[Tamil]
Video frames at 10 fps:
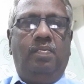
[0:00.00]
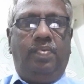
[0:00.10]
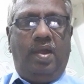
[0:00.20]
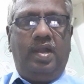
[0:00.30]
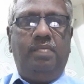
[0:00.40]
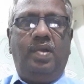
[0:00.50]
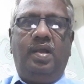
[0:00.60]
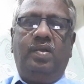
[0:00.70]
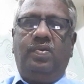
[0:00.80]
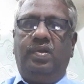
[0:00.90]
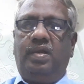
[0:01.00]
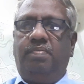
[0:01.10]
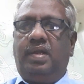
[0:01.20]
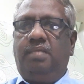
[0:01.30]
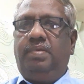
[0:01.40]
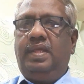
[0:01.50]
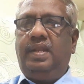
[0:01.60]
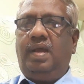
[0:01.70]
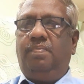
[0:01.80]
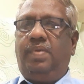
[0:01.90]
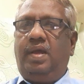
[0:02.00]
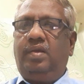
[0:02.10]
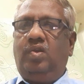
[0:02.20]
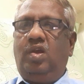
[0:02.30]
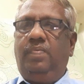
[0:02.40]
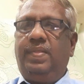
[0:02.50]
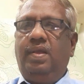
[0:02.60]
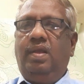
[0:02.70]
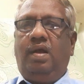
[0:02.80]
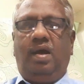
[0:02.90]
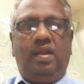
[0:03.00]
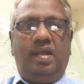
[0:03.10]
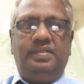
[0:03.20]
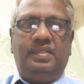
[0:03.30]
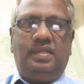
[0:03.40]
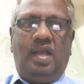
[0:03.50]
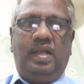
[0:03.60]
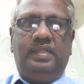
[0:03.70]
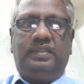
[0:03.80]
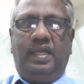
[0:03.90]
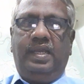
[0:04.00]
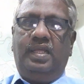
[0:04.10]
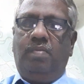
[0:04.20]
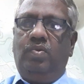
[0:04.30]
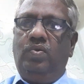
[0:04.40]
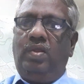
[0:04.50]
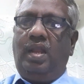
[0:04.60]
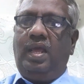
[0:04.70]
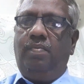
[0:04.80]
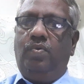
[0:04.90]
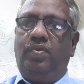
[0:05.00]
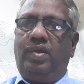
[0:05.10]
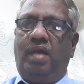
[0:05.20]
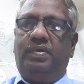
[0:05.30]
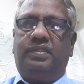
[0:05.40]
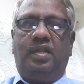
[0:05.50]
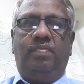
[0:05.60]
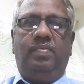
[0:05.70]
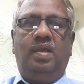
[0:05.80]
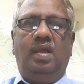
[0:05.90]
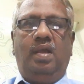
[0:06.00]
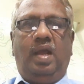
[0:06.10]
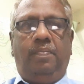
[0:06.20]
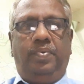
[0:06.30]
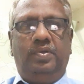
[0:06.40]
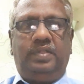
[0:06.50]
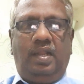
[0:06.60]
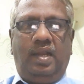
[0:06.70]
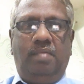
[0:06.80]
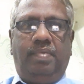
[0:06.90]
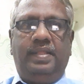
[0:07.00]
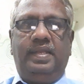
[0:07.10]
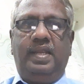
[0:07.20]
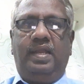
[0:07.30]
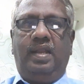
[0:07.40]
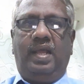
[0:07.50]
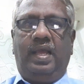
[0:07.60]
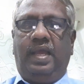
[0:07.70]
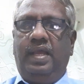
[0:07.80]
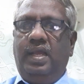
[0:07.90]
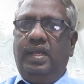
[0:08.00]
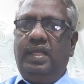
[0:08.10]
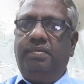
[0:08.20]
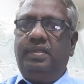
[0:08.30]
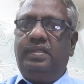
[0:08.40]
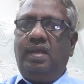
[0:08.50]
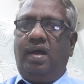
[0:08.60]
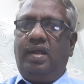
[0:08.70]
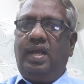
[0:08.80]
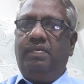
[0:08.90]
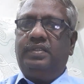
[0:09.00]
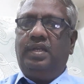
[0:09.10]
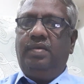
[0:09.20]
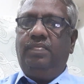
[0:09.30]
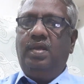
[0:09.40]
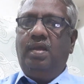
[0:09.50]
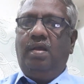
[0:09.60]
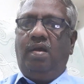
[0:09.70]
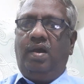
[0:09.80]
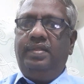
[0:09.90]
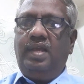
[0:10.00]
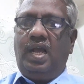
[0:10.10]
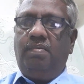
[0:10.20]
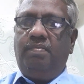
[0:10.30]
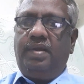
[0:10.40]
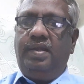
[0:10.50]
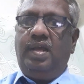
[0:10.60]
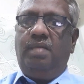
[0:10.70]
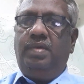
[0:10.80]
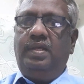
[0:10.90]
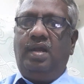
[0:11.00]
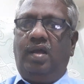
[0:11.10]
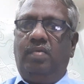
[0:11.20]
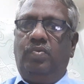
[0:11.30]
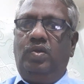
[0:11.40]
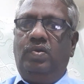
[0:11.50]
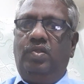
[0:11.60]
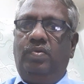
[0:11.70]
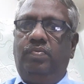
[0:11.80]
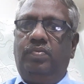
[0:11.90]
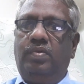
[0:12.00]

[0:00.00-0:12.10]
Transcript: பாடமாக கொடுக்கப்பட்டிருப்பதை நாம் பார்க்கிறோம் ஆராய்ச்சிக்காக சங்கீதம் நூறில் மூன்றாம் வசனம் அப்போ சிலர்கள் பதினேழில் இருபத்தி ஆறாம் வசனம் ஆதியாமம் ரெண்டாம் அதிகாரம் முழுவதும்